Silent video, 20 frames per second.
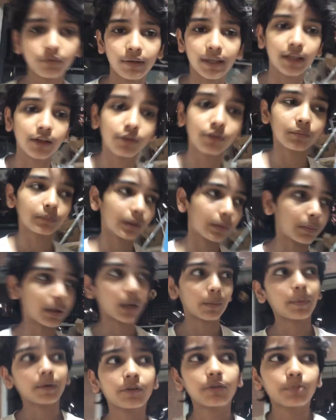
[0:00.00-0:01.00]
वैकेशन में
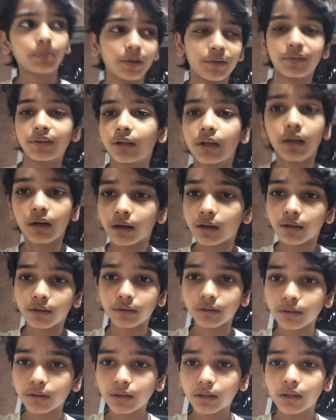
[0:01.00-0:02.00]
हमारे पास पैसे नहीं रखे थे
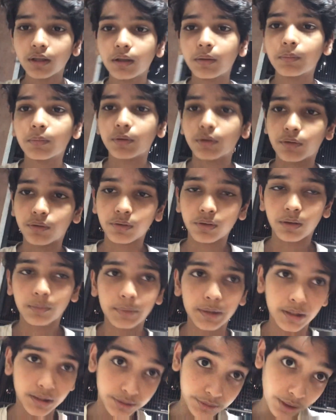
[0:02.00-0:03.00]
बिकॉज
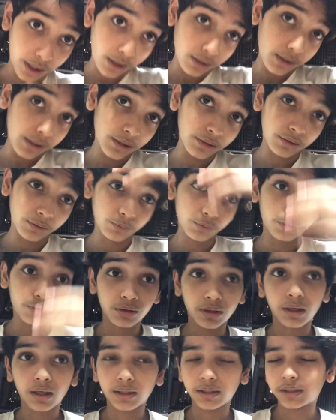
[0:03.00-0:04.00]
हमें कहीं जाना नहीं था कुछ
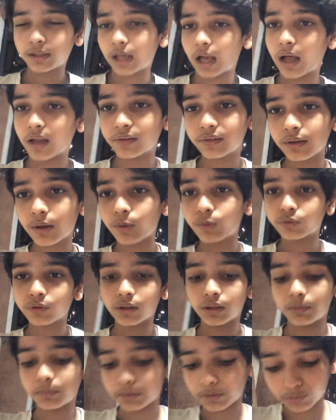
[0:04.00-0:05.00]
नहीं खाली क्लास था उसके
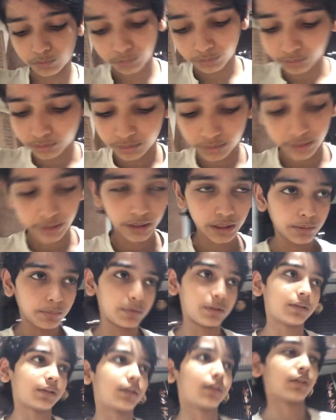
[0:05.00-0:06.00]
लिए मेरे को डेली
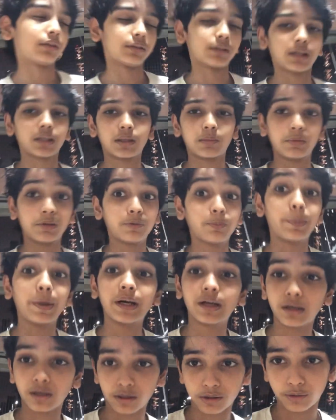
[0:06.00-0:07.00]
मिलता था ताकि मैं
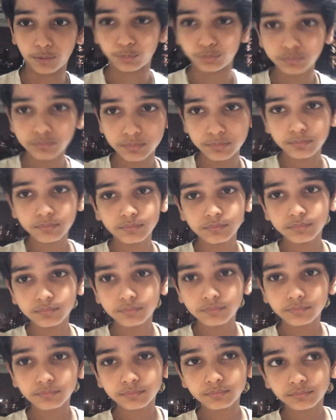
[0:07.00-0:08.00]
स्पेंड ना करूँ
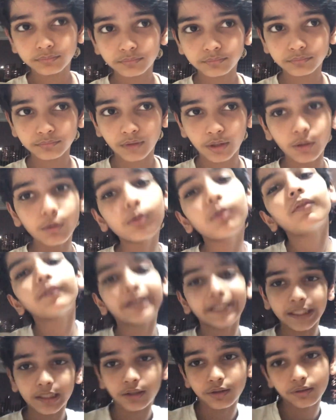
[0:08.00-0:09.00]
यू नो
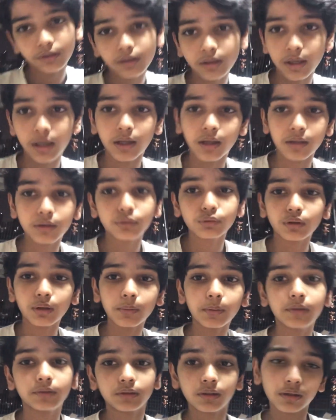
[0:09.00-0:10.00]
वैकेशन है तो
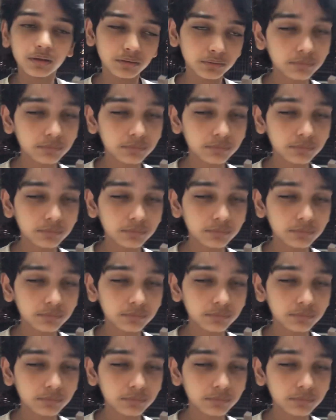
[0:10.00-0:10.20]
अब ऐसा